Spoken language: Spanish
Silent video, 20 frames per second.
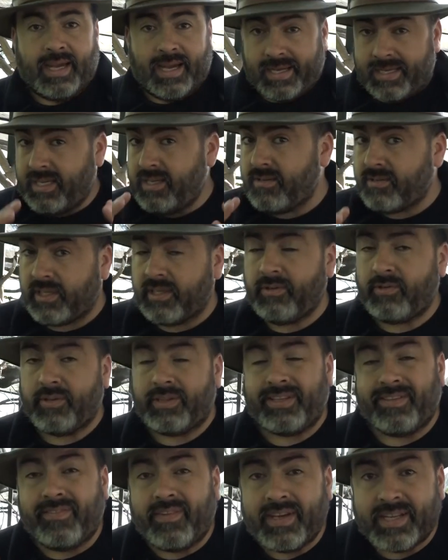Aquí yo tengo
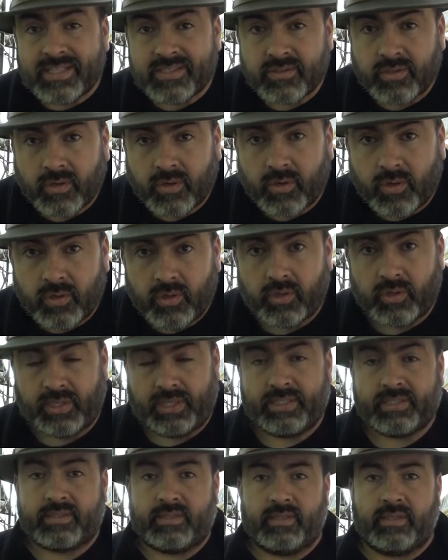diversos
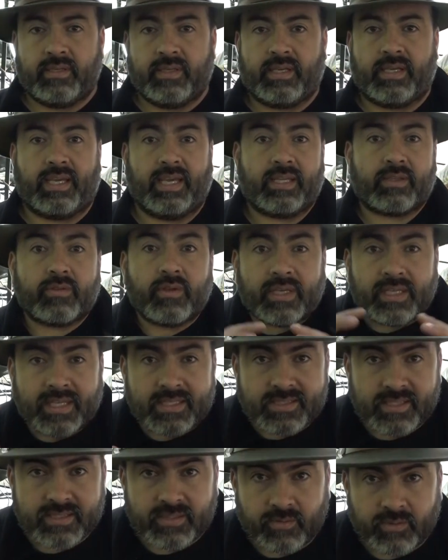colores, que esto
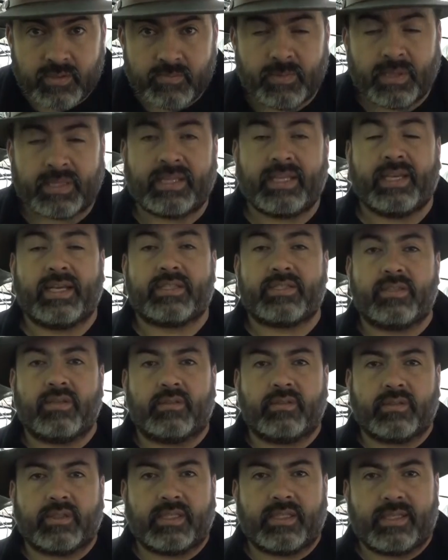gracias a una
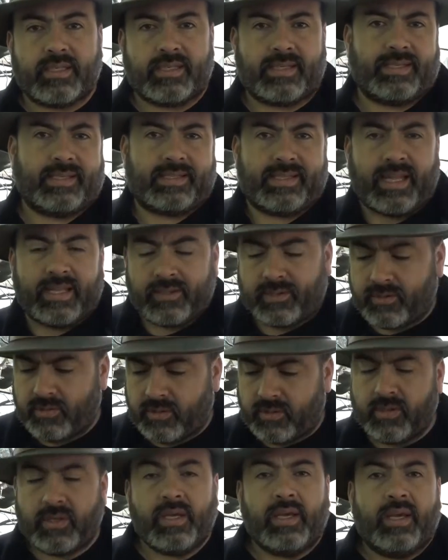investigación,
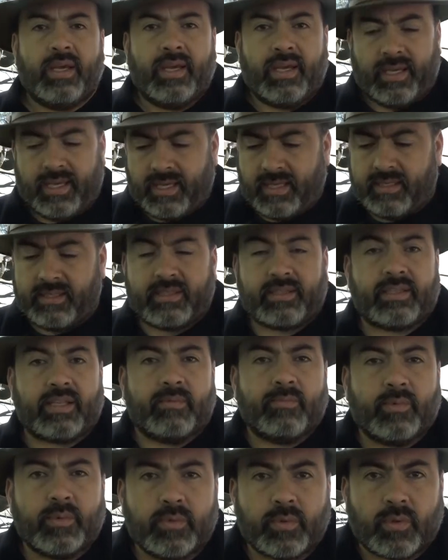tanto en
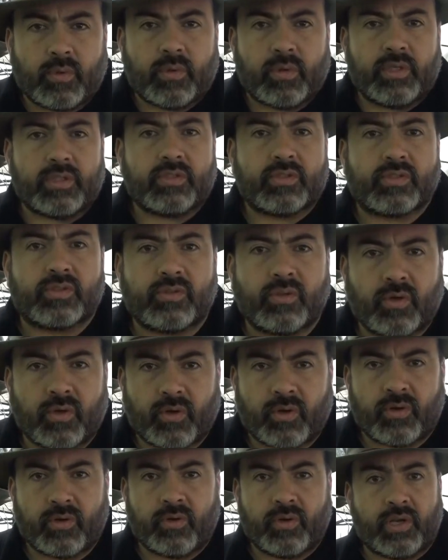Temuco, en
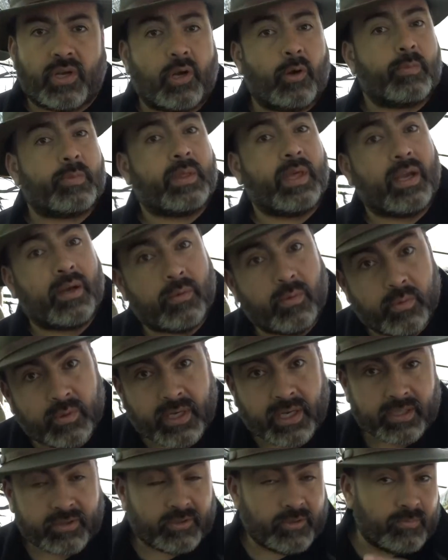Osorno, en
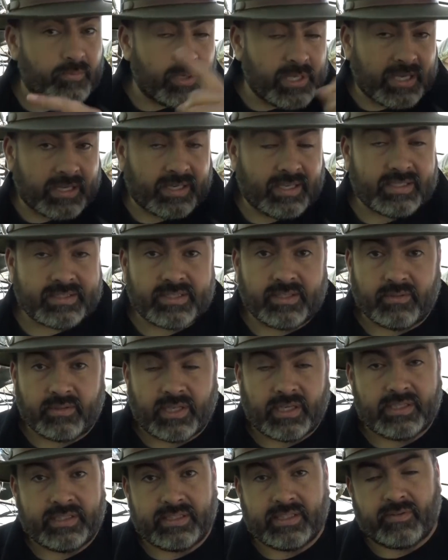Copquecura, que estoy muy agradecido a
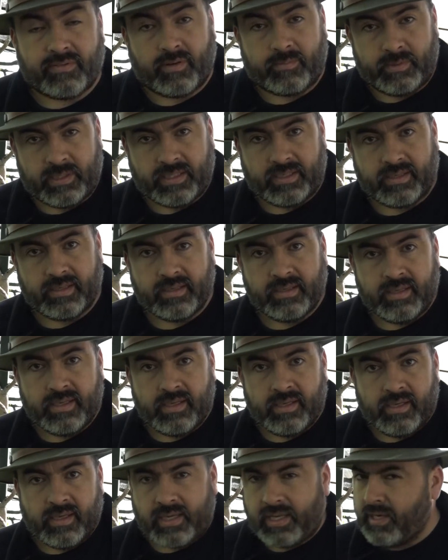una linda familia,
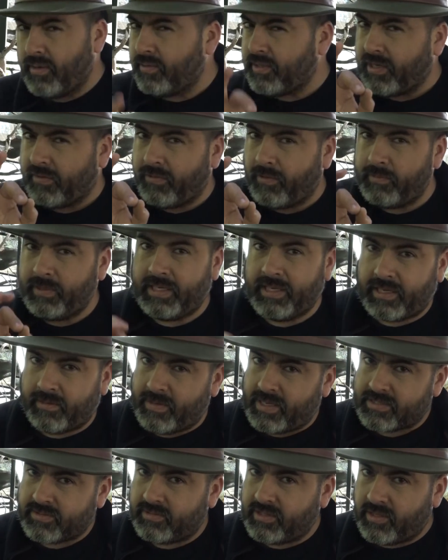que es la única familia que
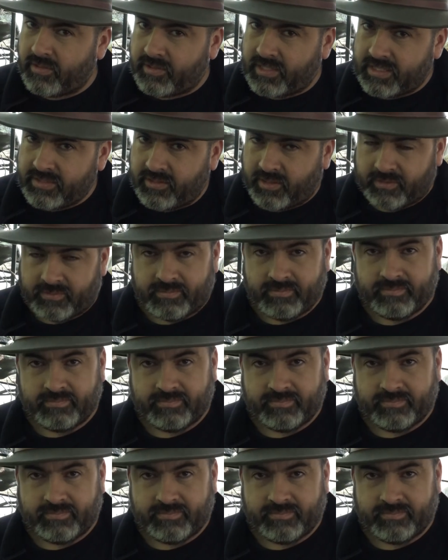me hace una donación.